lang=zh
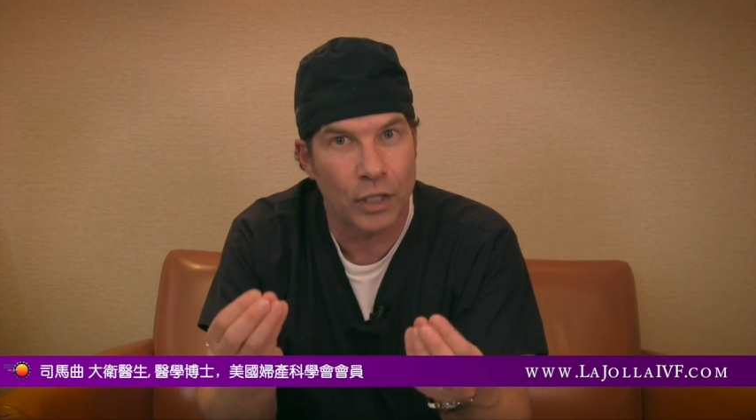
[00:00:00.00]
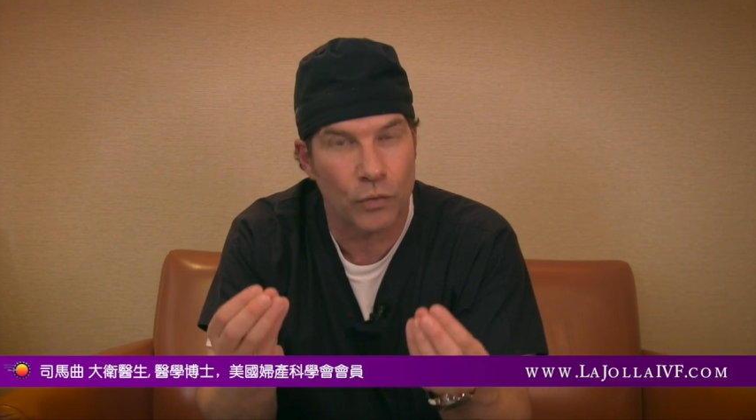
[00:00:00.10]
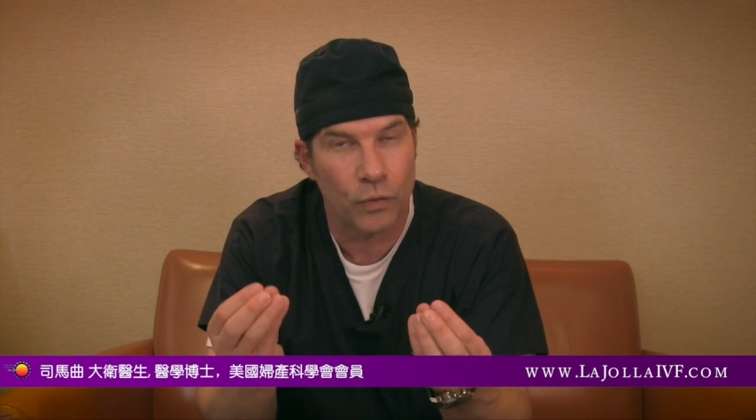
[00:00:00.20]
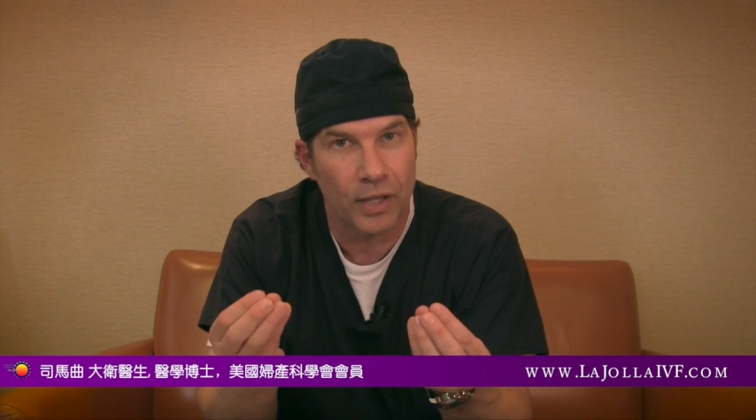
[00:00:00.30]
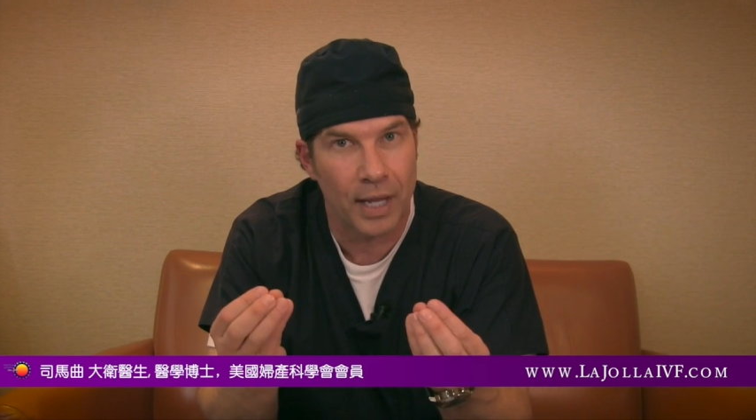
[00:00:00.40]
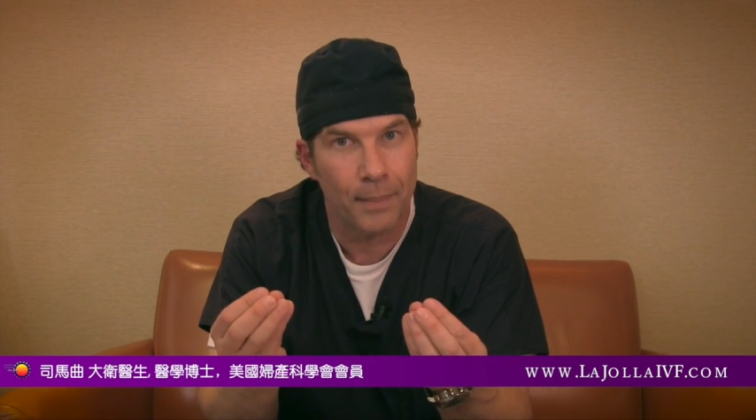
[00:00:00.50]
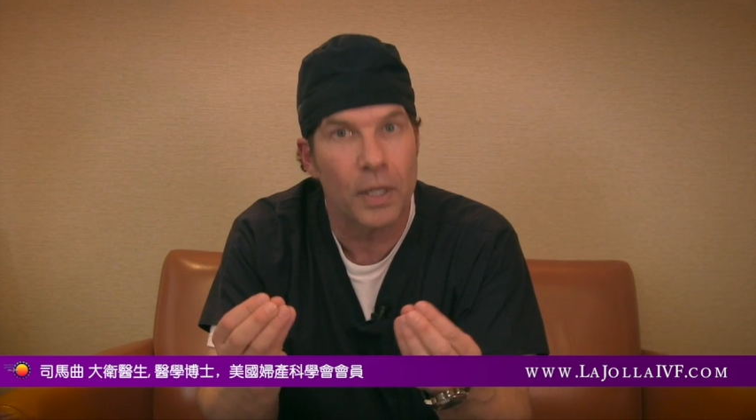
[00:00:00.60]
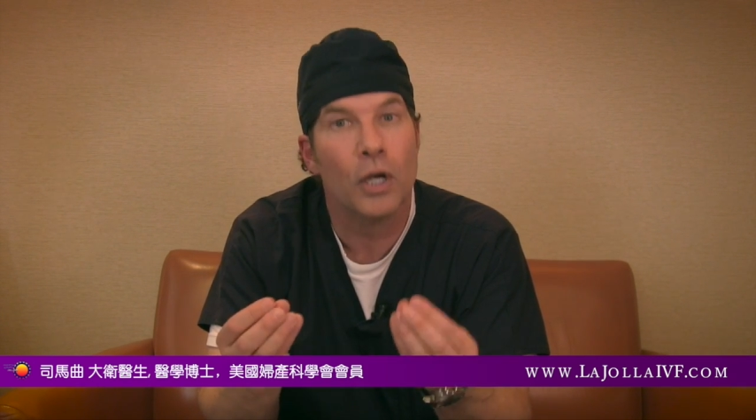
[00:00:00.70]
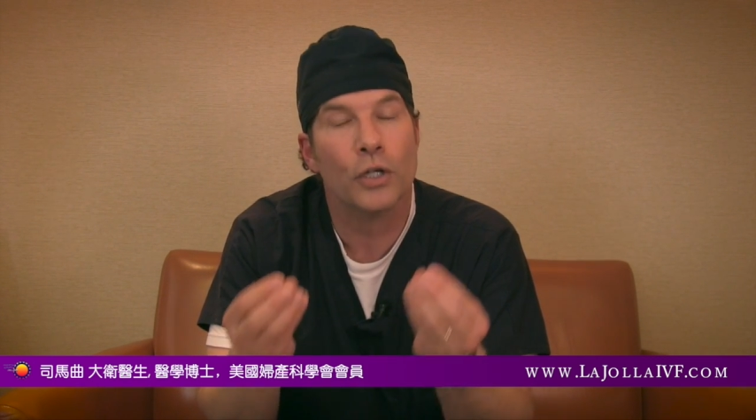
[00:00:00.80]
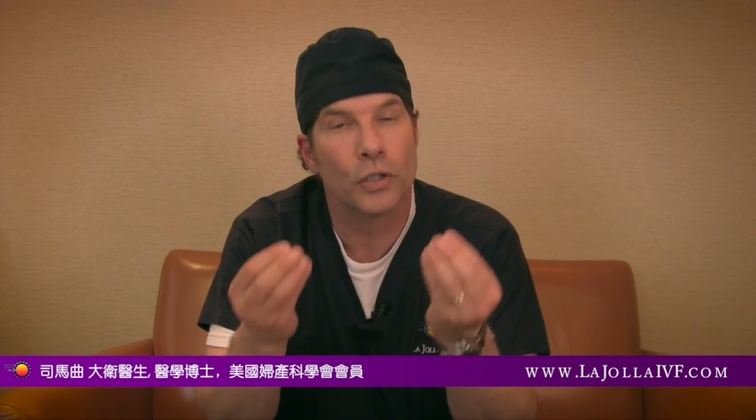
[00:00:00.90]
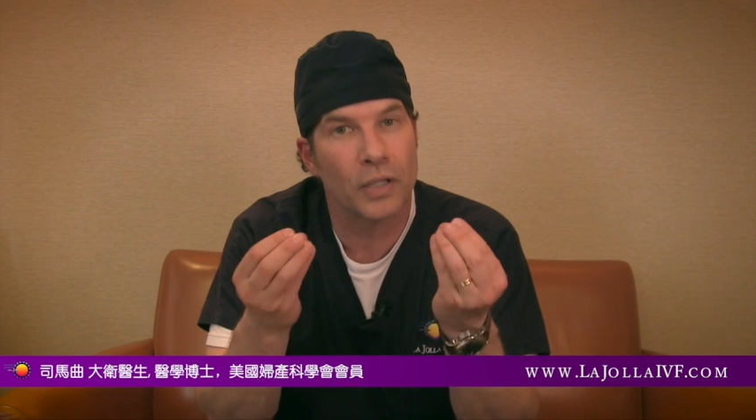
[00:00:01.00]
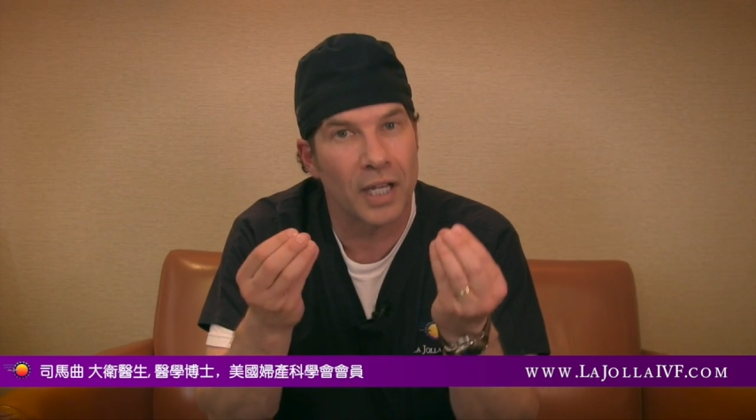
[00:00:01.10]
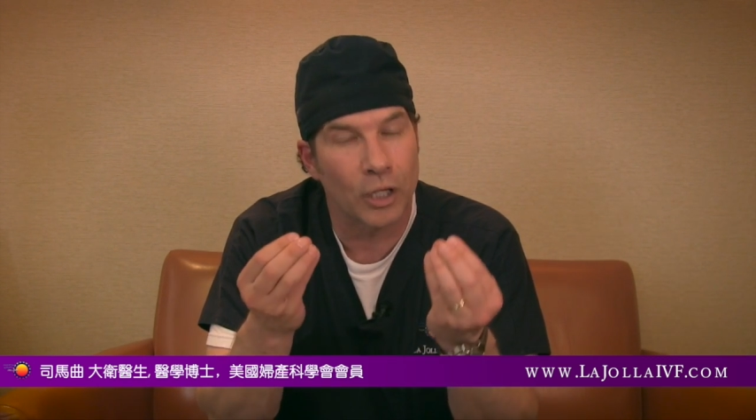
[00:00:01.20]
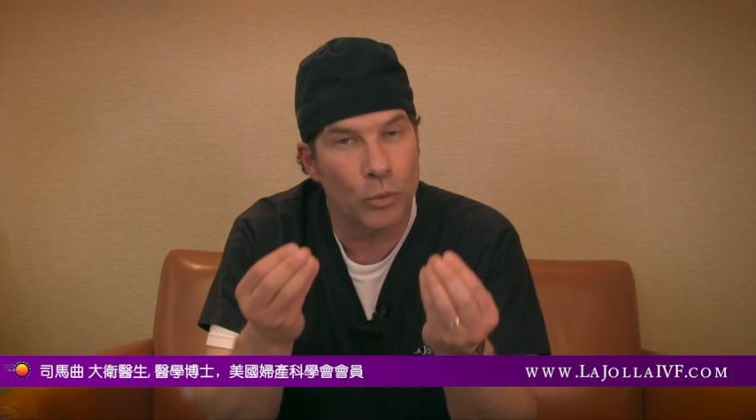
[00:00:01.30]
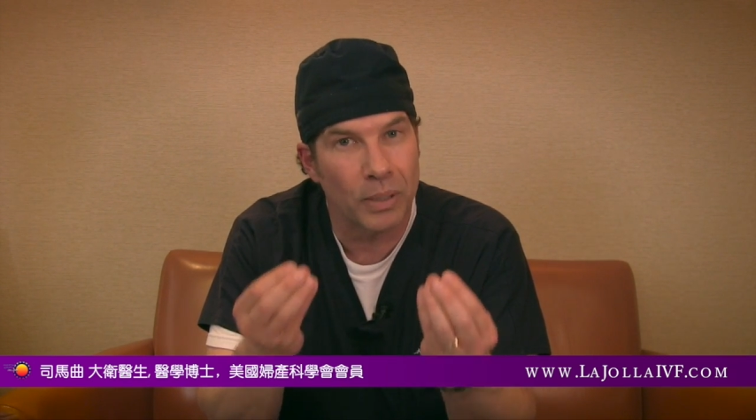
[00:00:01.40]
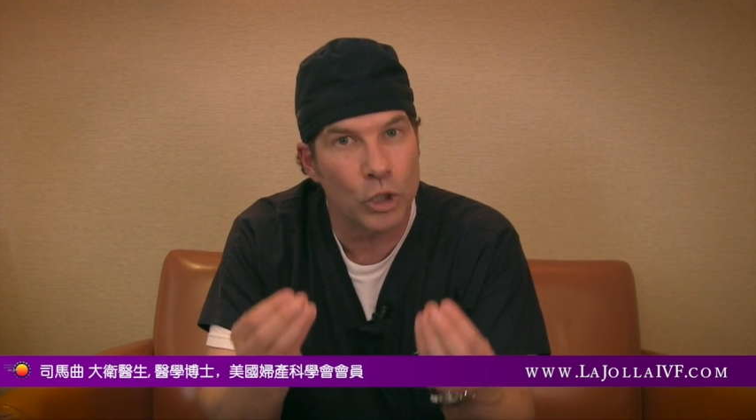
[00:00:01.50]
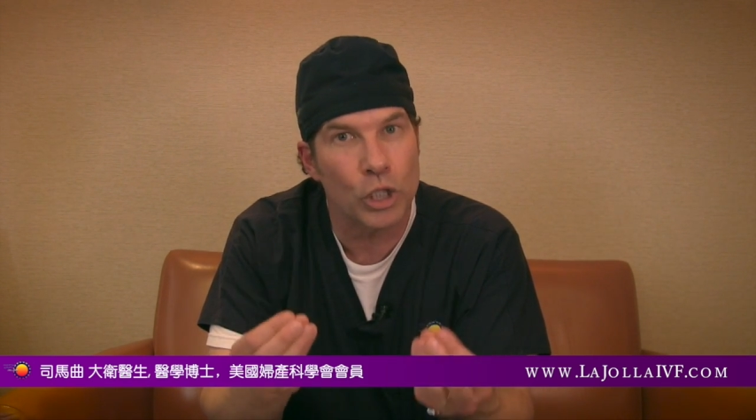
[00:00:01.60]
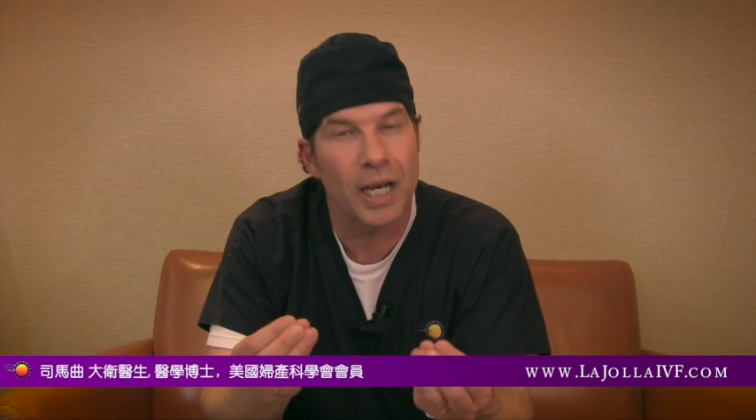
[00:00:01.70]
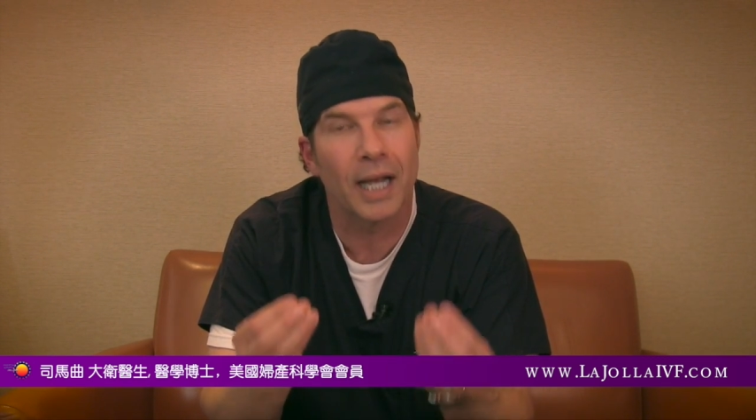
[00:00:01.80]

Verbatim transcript: 人身上取卵，所以他们可以